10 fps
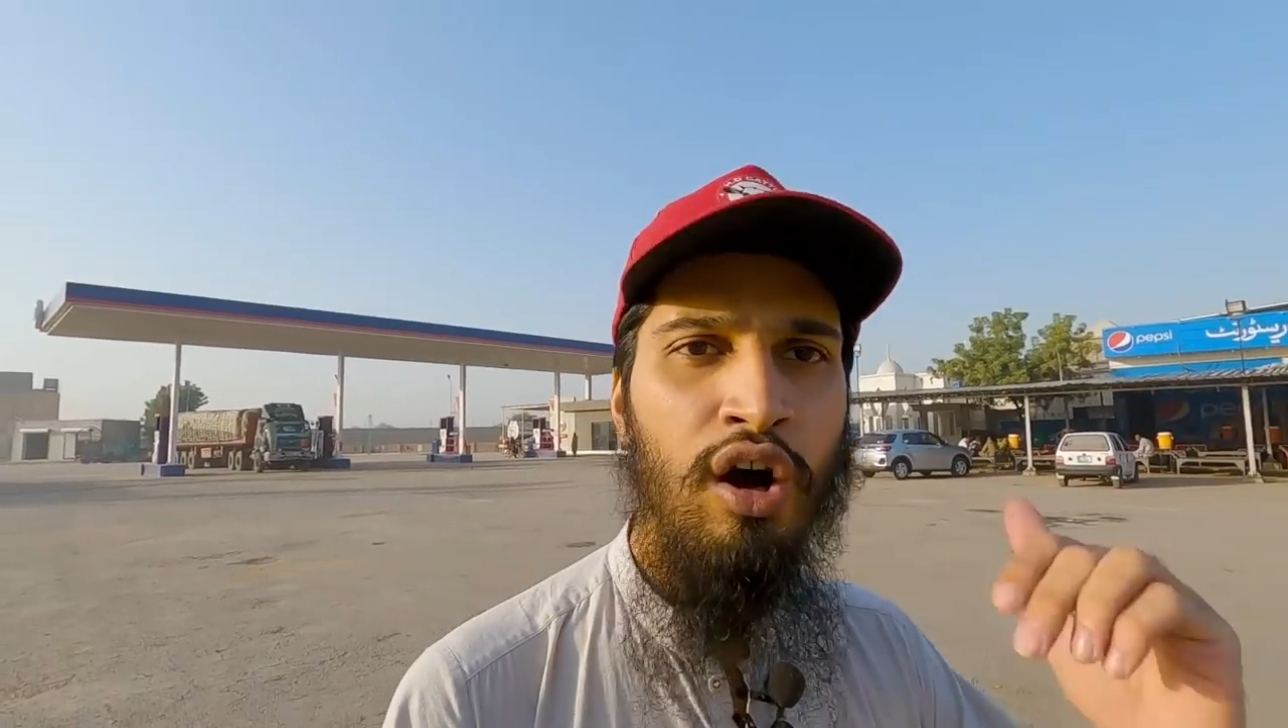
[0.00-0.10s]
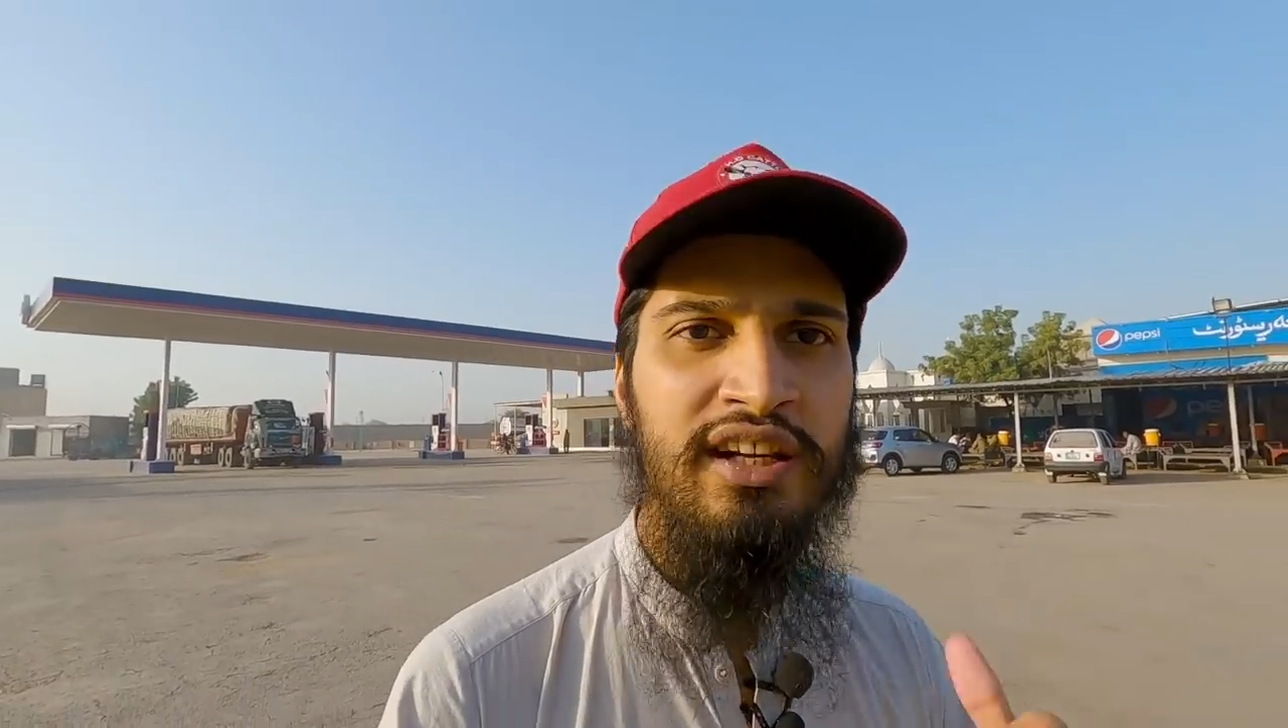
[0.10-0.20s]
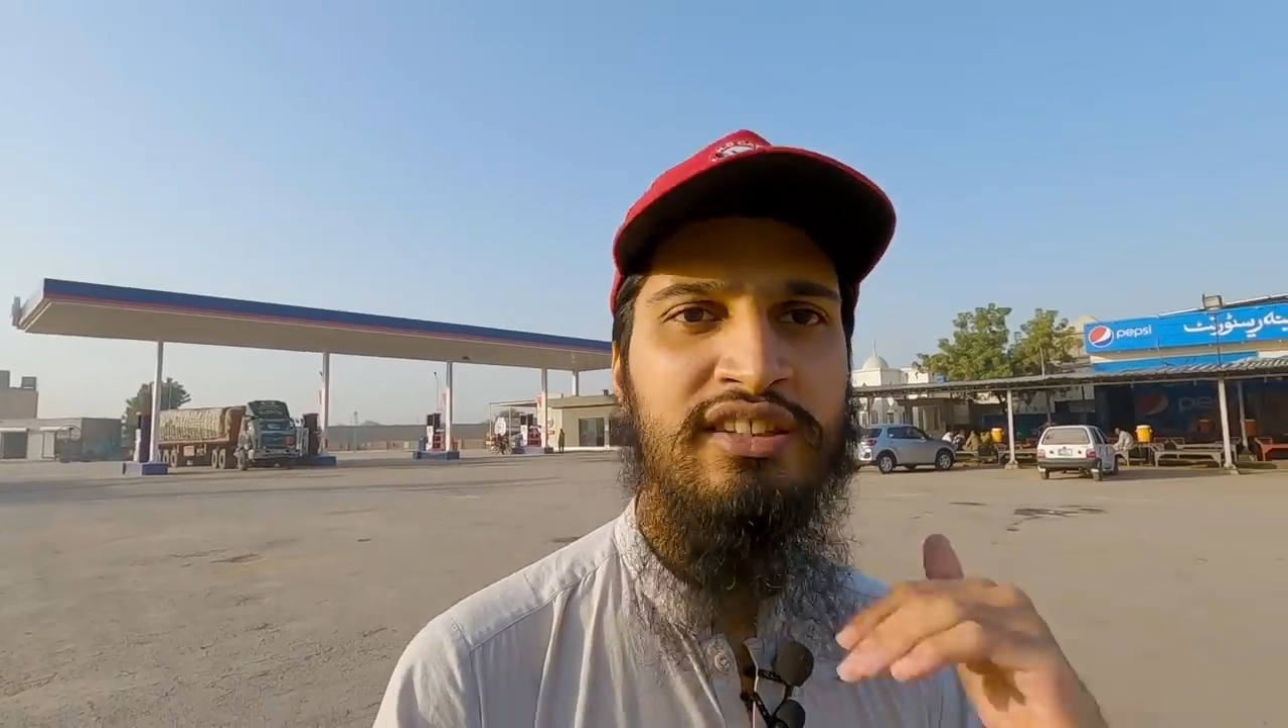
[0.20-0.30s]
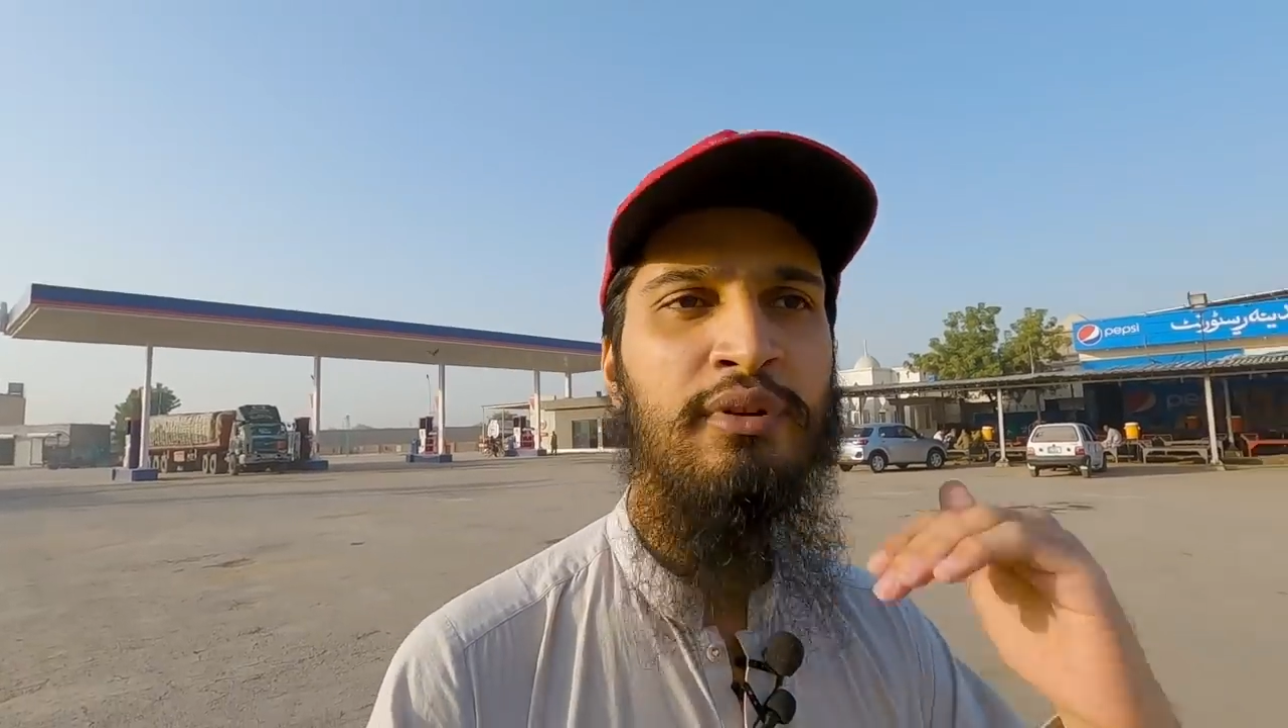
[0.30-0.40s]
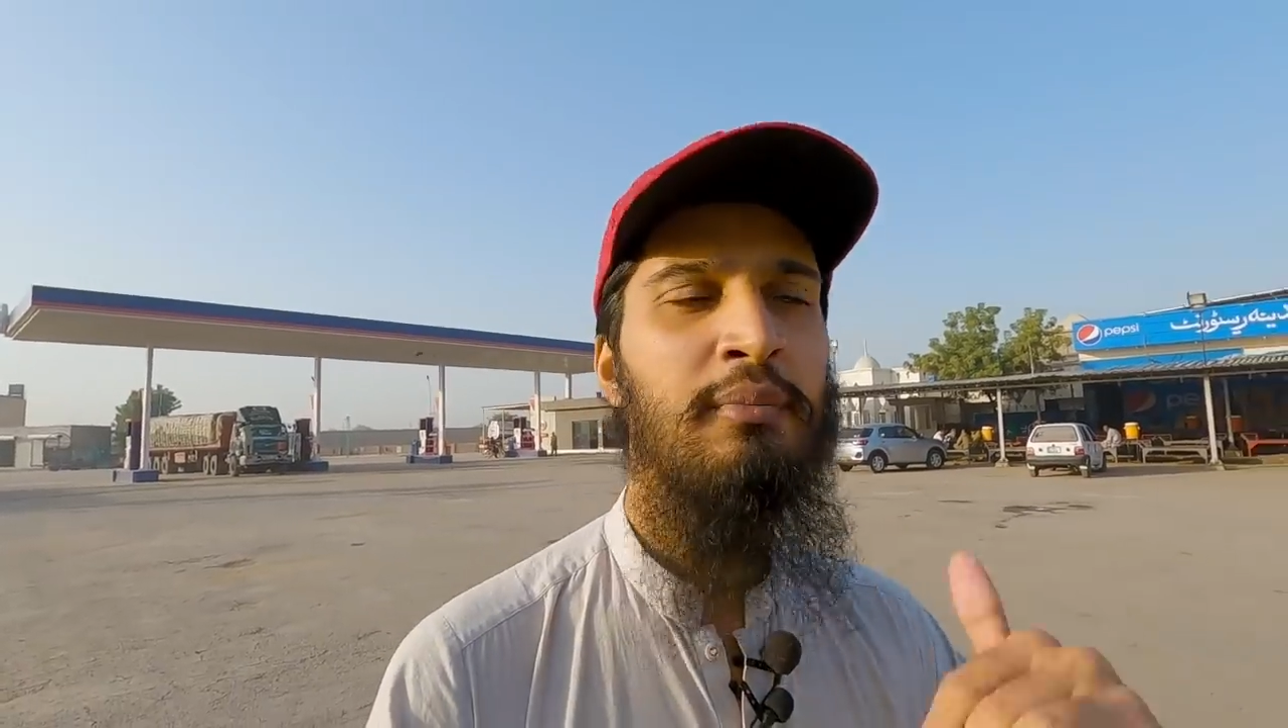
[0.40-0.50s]

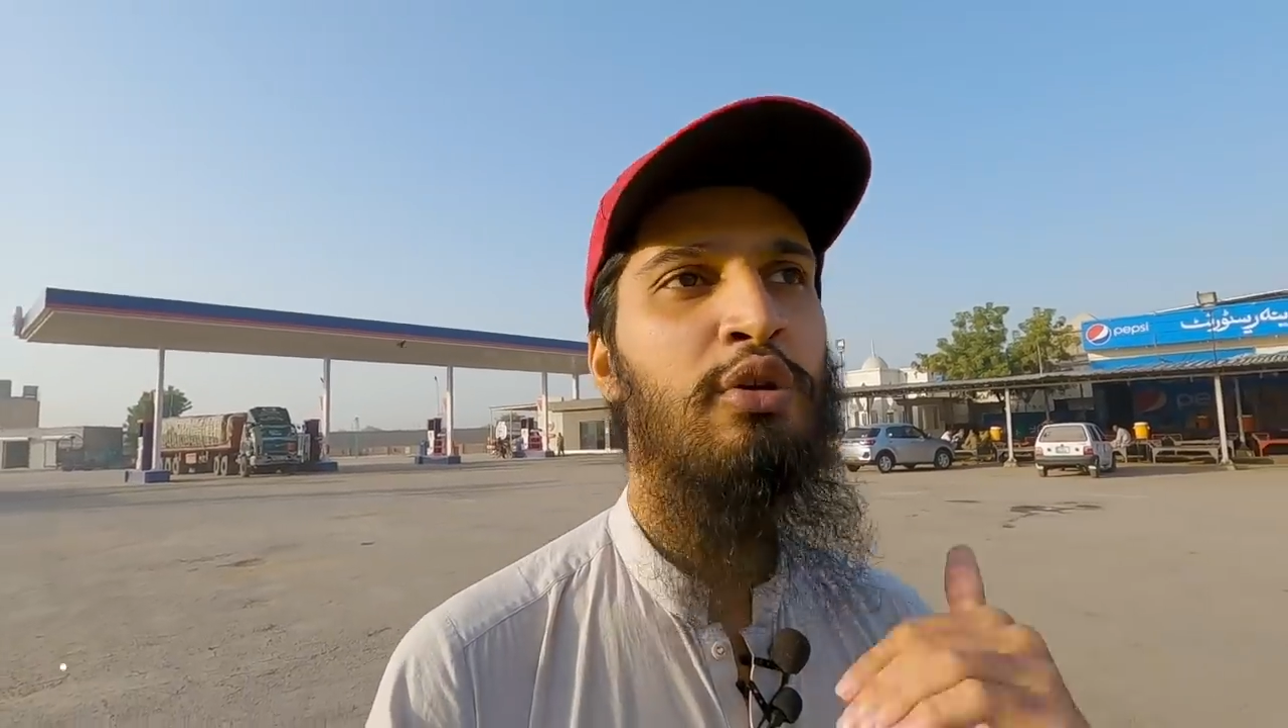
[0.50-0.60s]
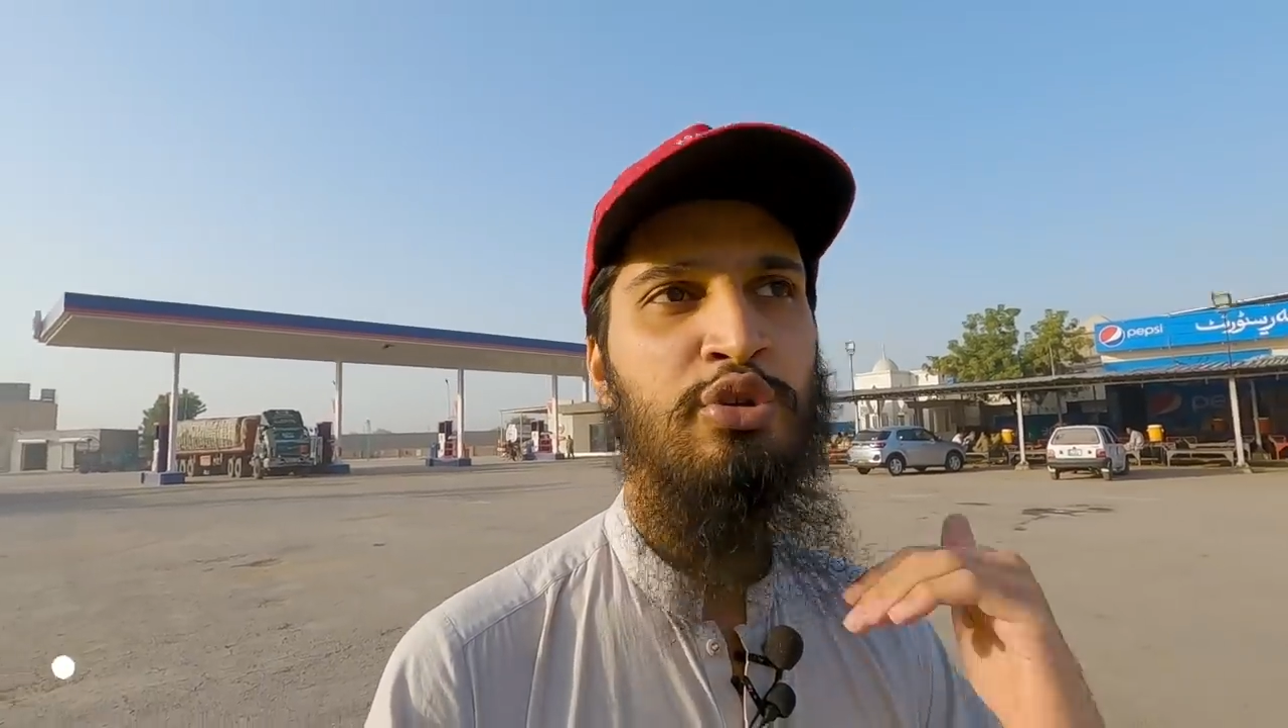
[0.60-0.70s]
और इसमें मैं